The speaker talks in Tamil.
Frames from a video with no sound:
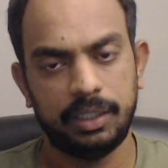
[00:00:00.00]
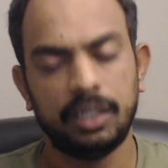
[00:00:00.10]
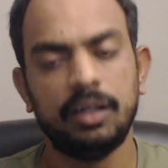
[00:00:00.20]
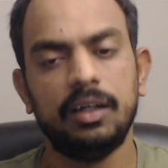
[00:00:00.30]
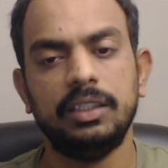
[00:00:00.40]

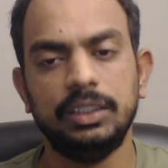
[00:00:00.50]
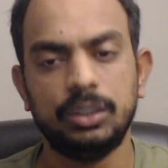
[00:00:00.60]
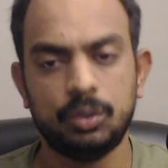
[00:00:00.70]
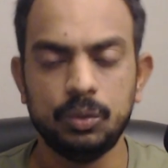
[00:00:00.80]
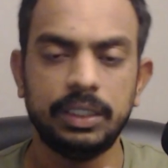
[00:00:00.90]
டெக்னாலஜிஸ்
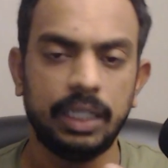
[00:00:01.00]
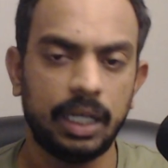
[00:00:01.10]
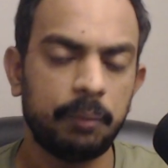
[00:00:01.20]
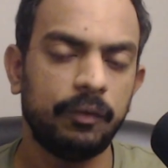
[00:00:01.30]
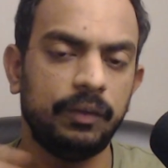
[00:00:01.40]
டூல்ஸ்
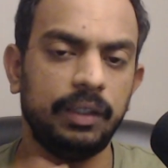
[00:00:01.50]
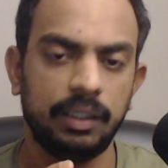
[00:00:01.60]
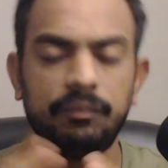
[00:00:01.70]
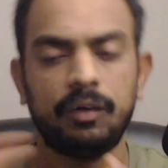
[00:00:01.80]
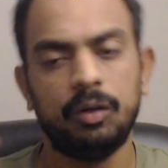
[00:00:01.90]
எல்லாமே வந்து
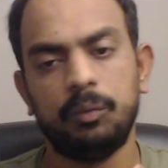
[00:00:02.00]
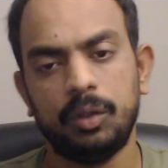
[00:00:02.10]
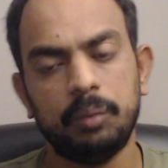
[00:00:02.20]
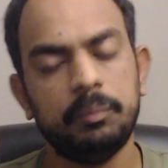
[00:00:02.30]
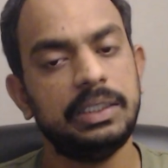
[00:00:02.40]
எதை ஃபாலோ
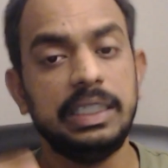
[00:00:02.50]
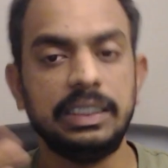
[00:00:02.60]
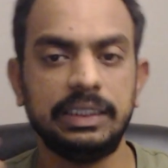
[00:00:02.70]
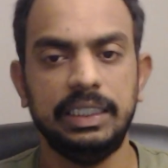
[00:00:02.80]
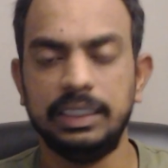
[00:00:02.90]
பண்ணணும்னா
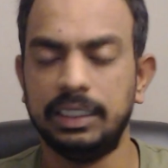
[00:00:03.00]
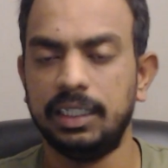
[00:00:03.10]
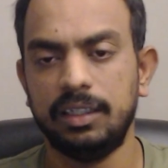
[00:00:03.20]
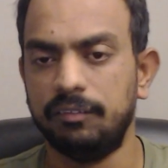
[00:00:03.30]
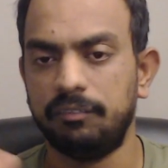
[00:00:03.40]
பிஸ்னஸ் நீட்ஸை
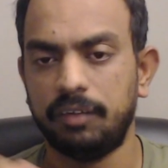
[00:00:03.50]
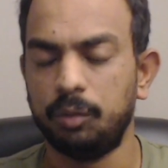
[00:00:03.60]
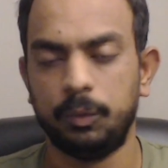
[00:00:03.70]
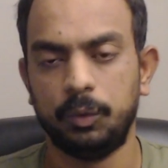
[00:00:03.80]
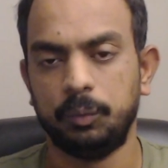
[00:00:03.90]
தான் ஃபாலோ பண்ணும்